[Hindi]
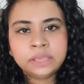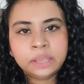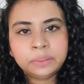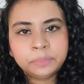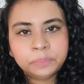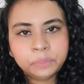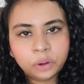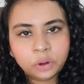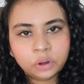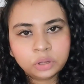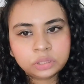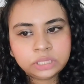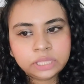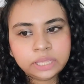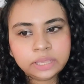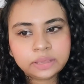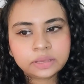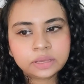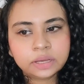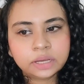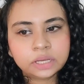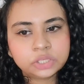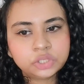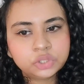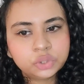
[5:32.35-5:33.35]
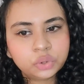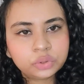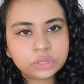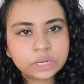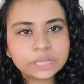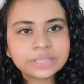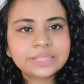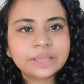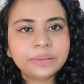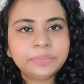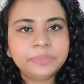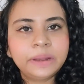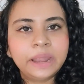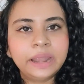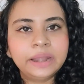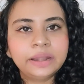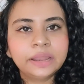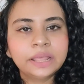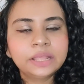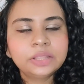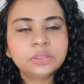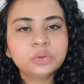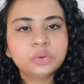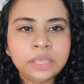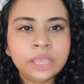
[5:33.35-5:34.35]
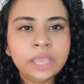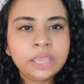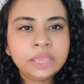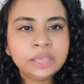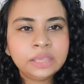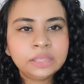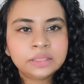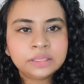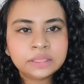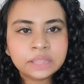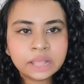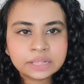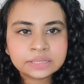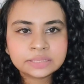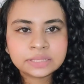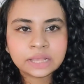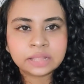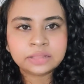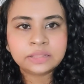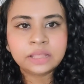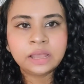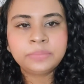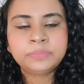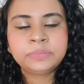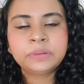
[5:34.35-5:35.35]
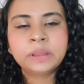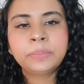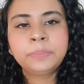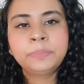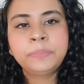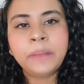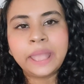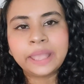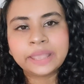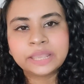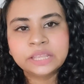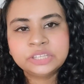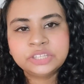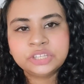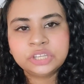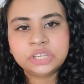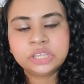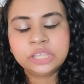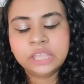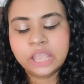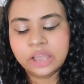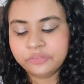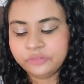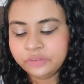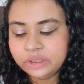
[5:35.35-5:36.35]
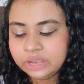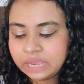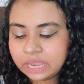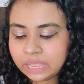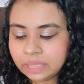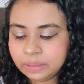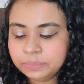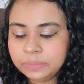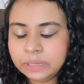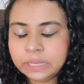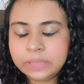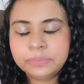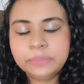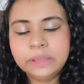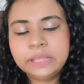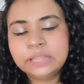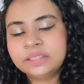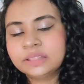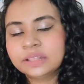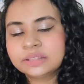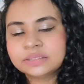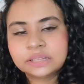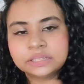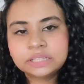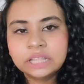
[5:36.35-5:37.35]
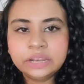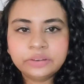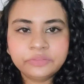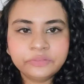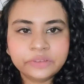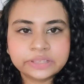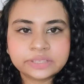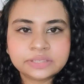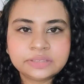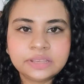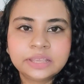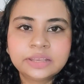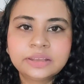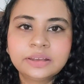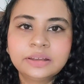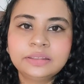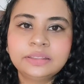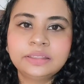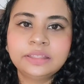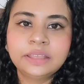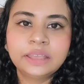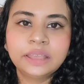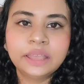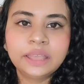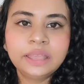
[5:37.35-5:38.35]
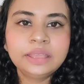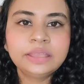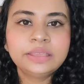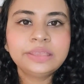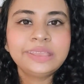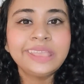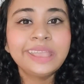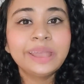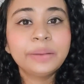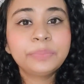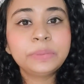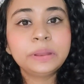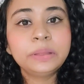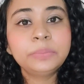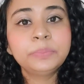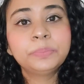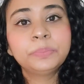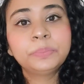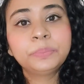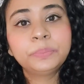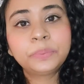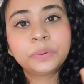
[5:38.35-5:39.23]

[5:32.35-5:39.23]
ये बहुत ही एक छोटा सा ब्रांड है तो ये इतना ज़्यादा अपना पैकेजिंग या फिर लेबलिंग में इतना ज़्यादा इन्वेस्ट नहीं करते हैं ये अपने